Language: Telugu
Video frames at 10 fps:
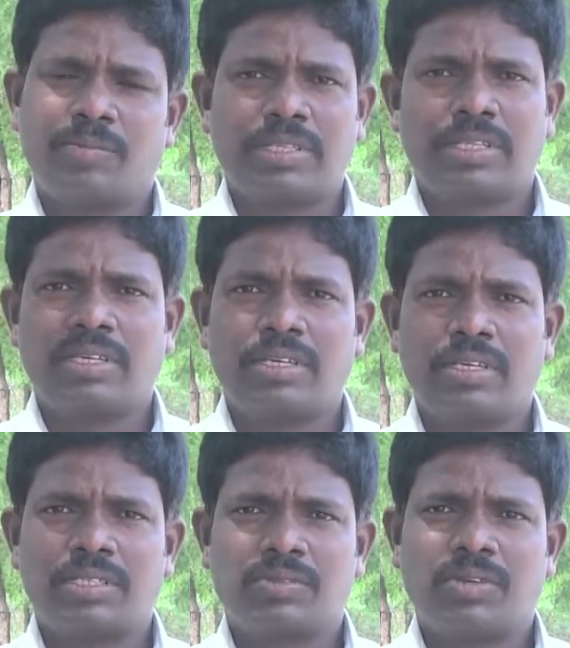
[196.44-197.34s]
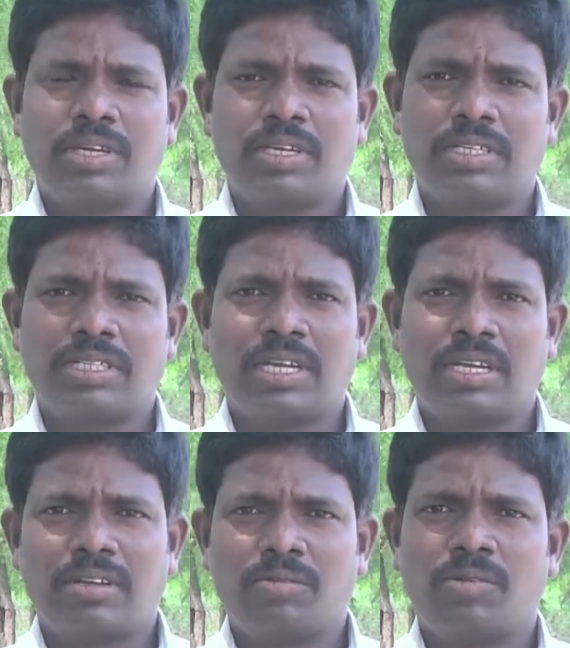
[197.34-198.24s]
పత్తి వేసుకోవడానికి చాలా
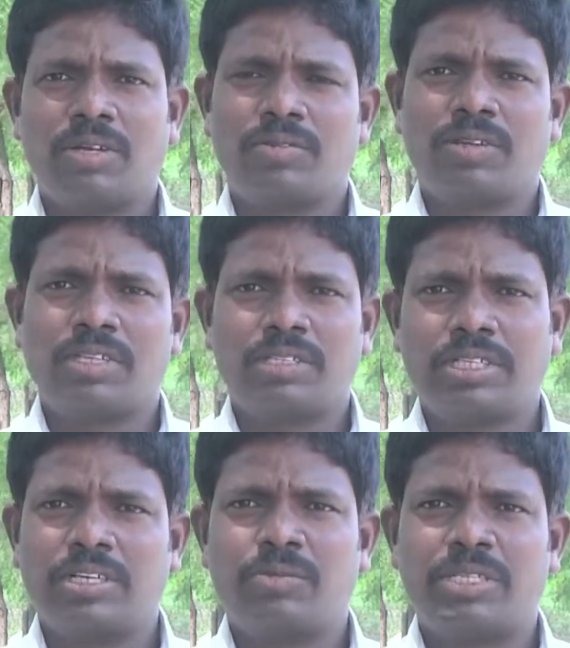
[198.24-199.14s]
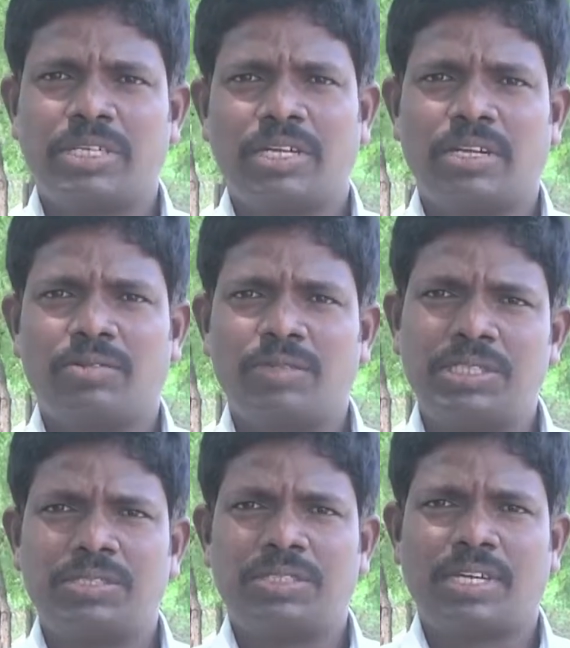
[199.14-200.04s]
అనుభవంగా ఉన్నది సీడ్ మంచిగానే
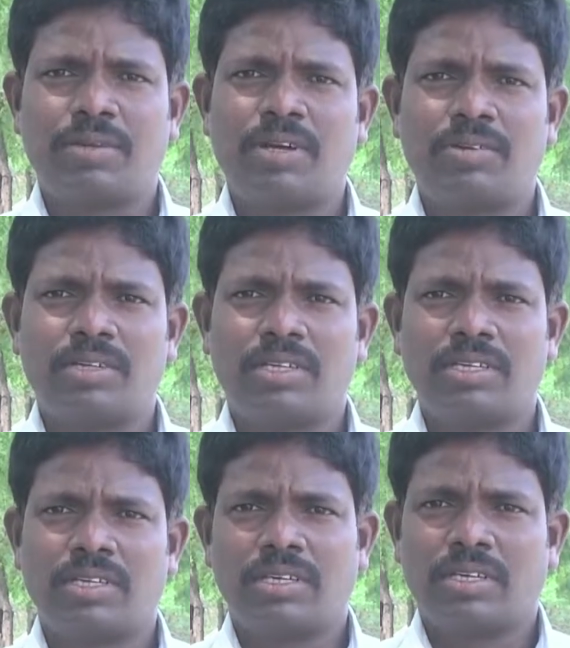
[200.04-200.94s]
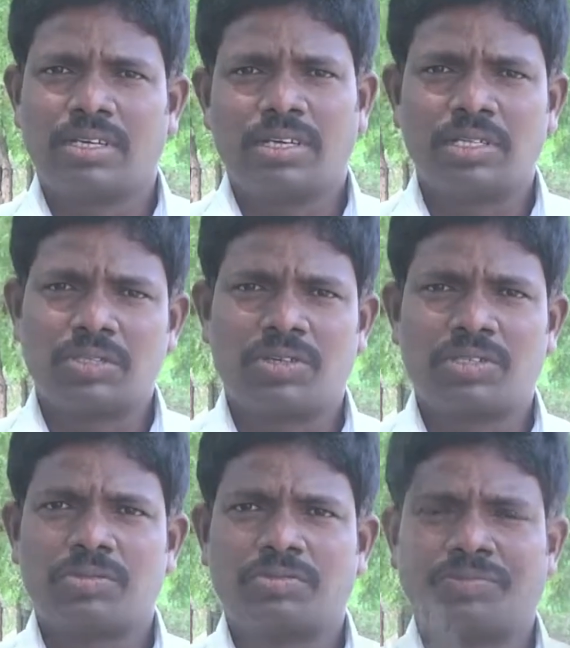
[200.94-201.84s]
మంచి చాలా బాగున్నది
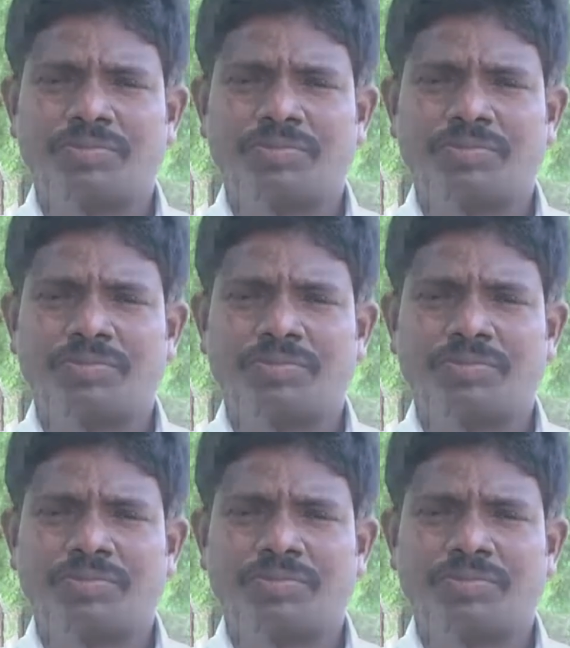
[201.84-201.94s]
వేసుకోవచ్చు